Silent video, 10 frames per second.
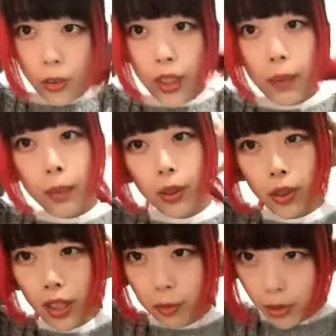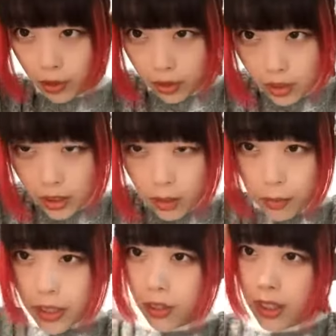俺も俺も
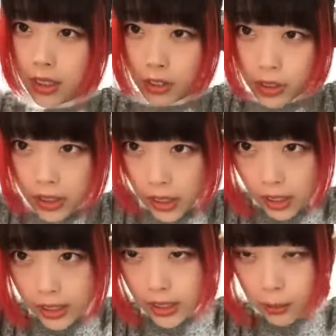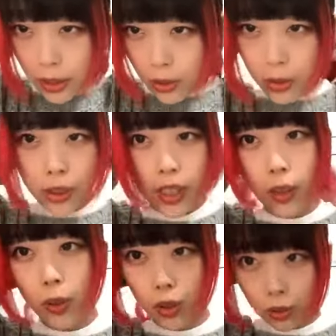メイと笹のチェキが一番多い
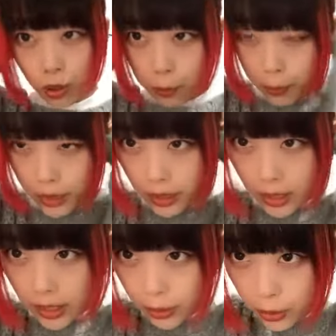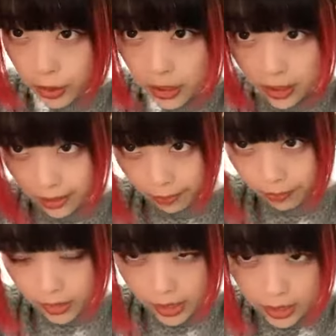をトップになれる時に
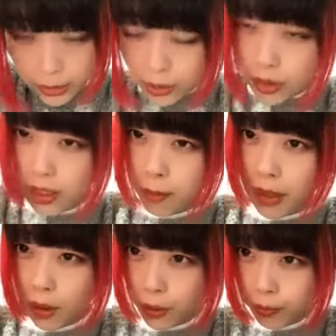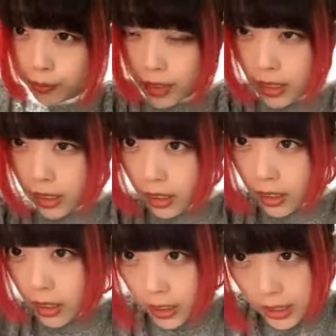なれるように頑張ろう
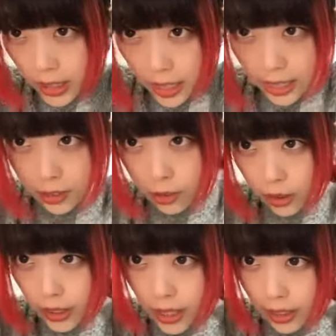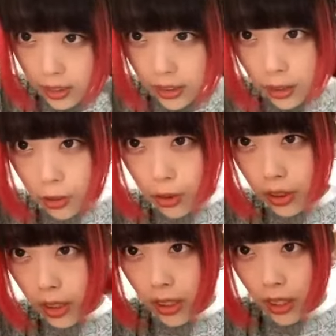次会える時アクスタ届
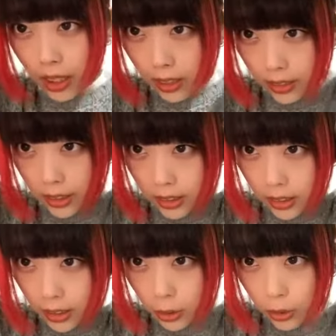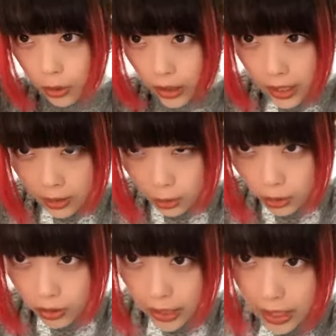いてたら3人で撮ろうな撮
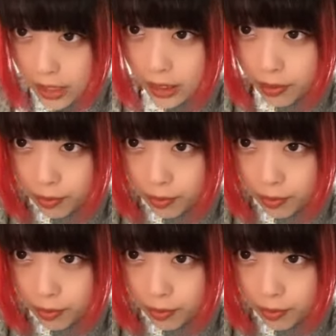ろうなあ